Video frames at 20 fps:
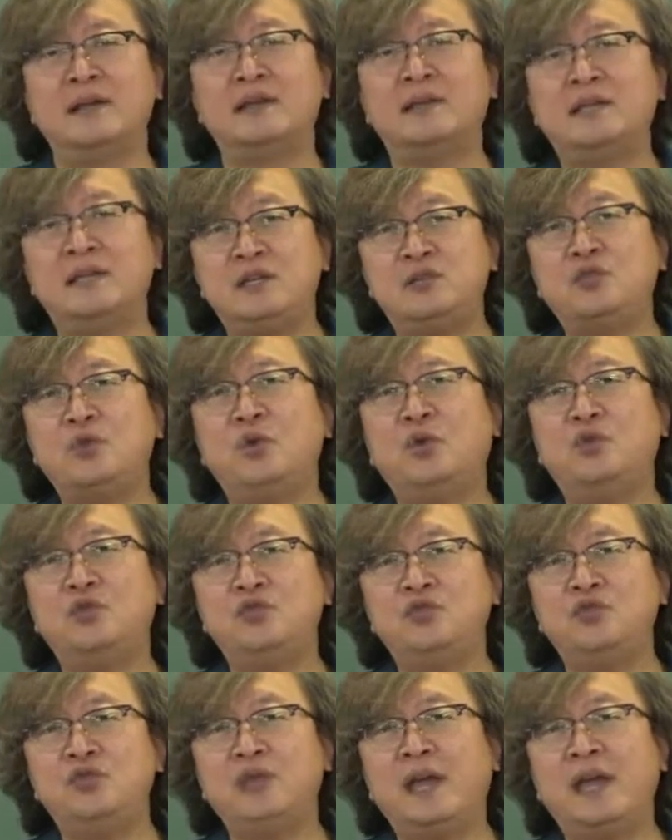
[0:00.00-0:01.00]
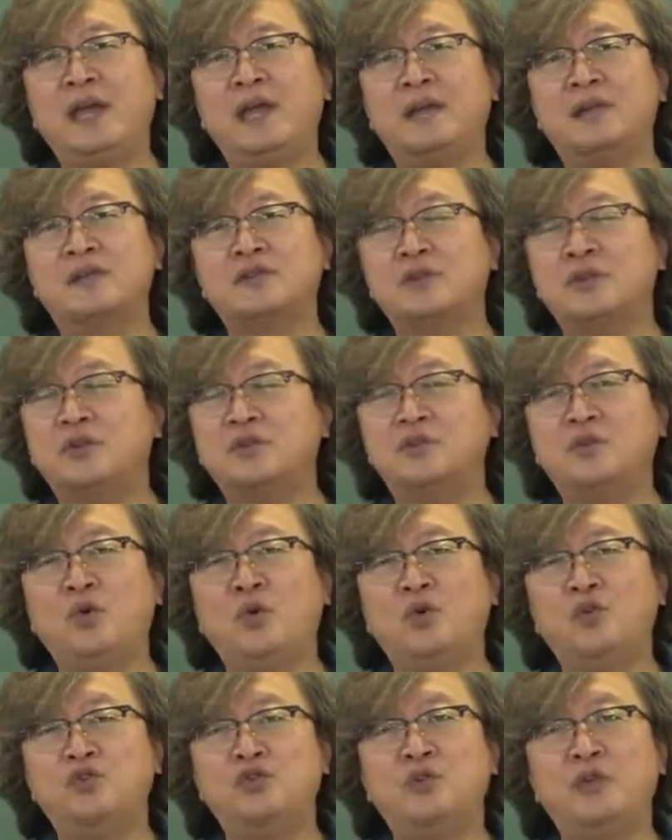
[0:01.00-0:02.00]
기소유예,
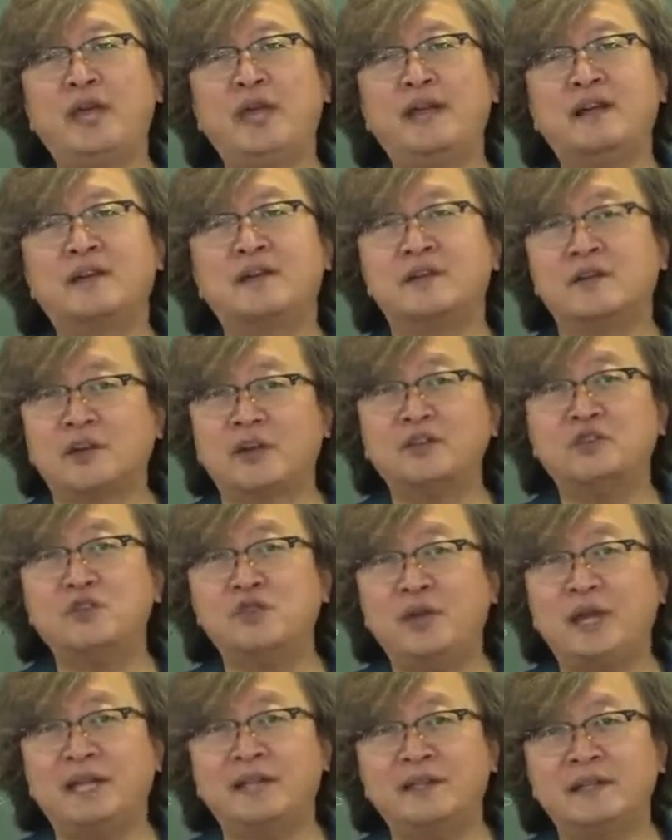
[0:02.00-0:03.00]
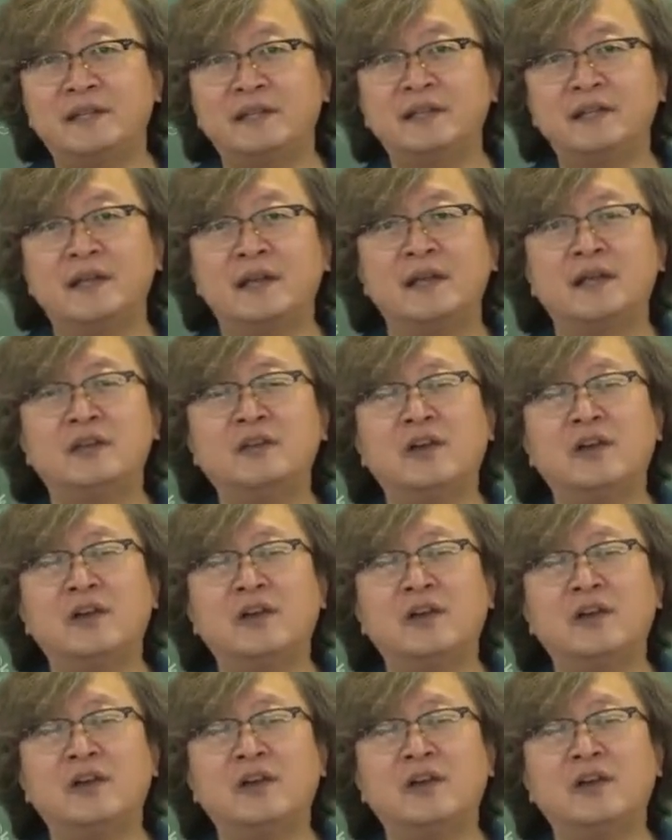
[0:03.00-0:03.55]
선고유예 그런 유예들은